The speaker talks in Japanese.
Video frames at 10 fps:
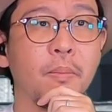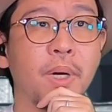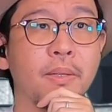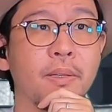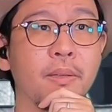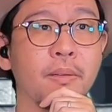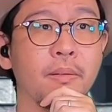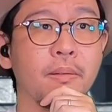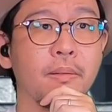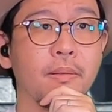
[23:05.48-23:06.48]

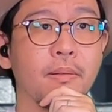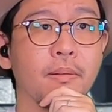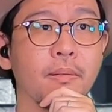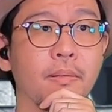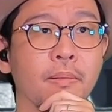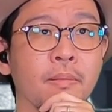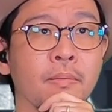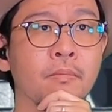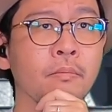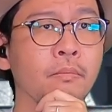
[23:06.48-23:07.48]

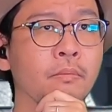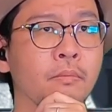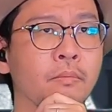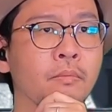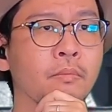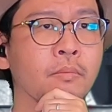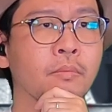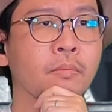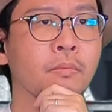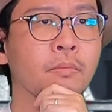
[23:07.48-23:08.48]
バーディー。ん
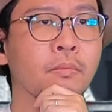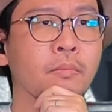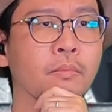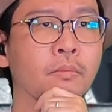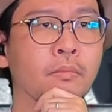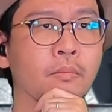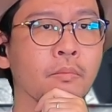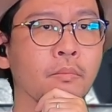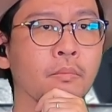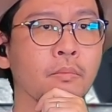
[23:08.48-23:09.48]
う
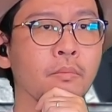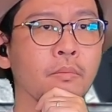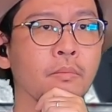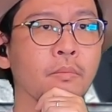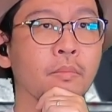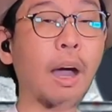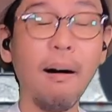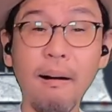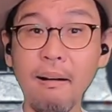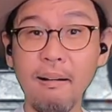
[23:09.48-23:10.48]
ん。あ
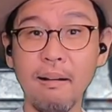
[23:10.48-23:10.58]
あ